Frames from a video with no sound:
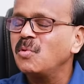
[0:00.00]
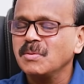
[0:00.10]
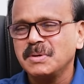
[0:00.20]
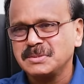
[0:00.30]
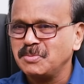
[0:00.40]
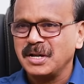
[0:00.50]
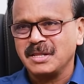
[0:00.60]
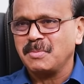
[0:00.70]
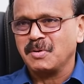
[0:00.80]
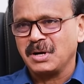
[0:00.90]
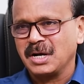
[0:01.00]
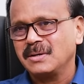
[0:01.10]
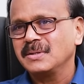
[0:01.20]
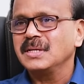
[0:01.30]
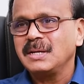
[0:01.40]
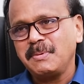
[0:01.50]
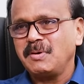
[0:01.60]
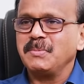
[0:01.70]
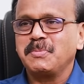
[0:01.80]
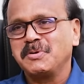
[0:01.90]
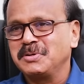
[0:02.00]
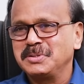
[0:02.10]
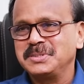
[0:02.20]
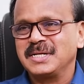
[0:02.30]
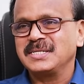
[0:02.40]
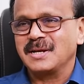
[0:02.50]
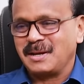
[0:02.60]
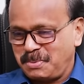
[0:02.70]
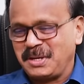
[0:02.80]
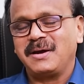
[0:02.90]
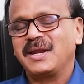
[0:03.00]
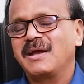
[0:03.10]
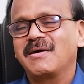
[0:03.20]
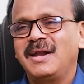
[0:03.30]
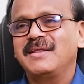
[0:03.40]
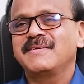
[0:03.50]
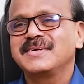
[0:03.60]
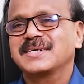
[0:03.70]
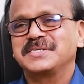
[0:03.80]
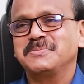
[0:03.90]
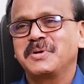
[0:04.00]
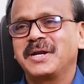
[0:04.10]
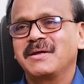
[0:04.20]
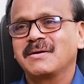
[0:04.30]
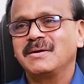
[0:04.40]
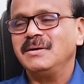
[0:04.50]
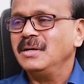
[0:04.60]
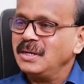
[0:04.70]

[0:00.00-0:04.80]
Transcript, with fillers: ஒரு மாதம் முன்னாடி தான் பண்ணுவாங்க இப்போ இப்போது சென்சருக்கு இப்போ தான் இன்னைக்கு காலிலேருந்து டிஸ்கஷன் போயிட்டே இருக்கு